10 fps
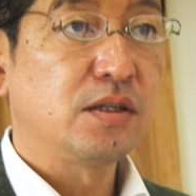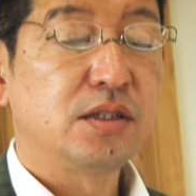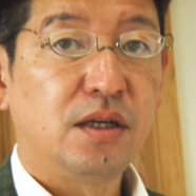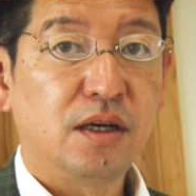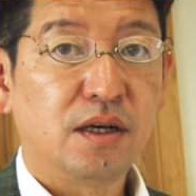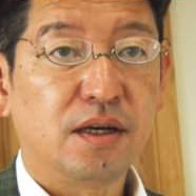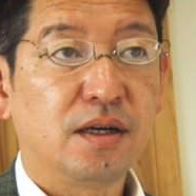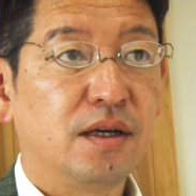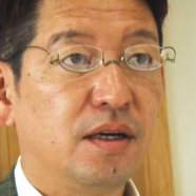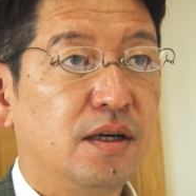のが
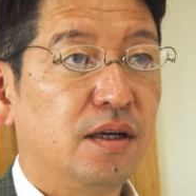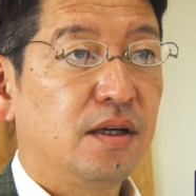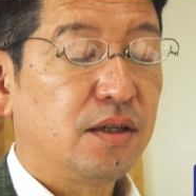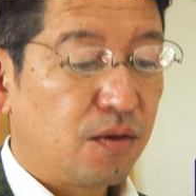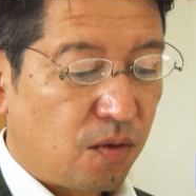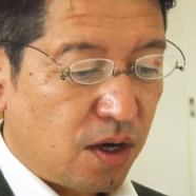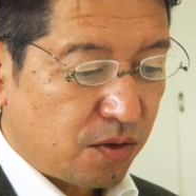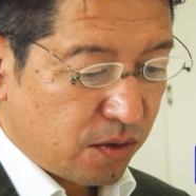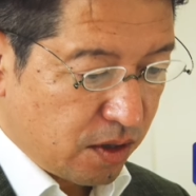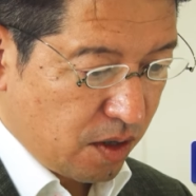西村
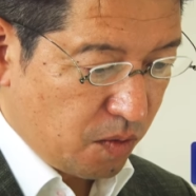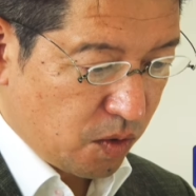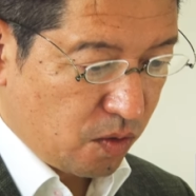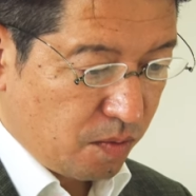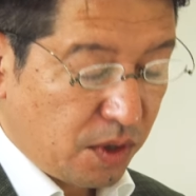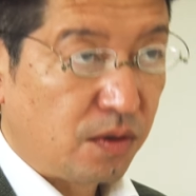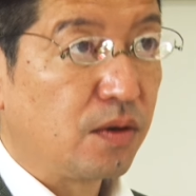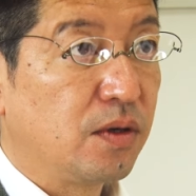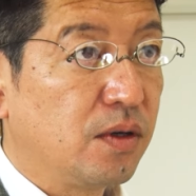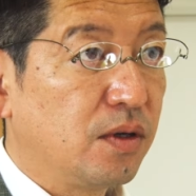プレシジョン社長
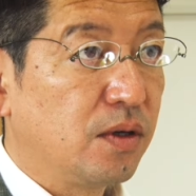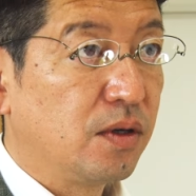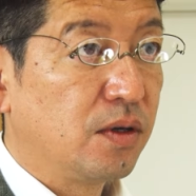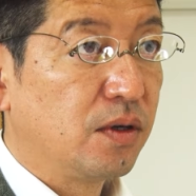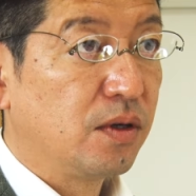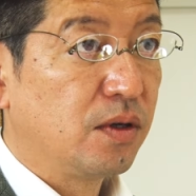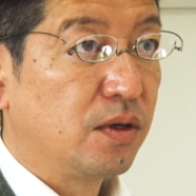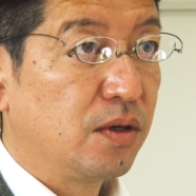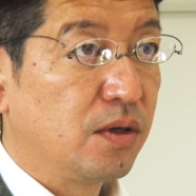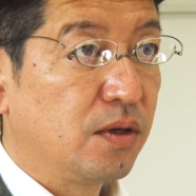西村昭
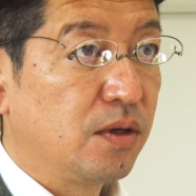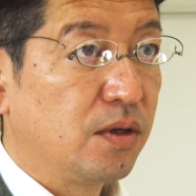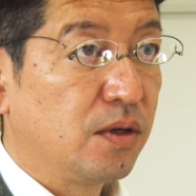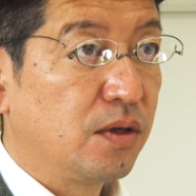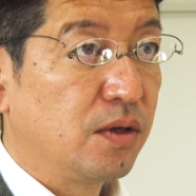弘氏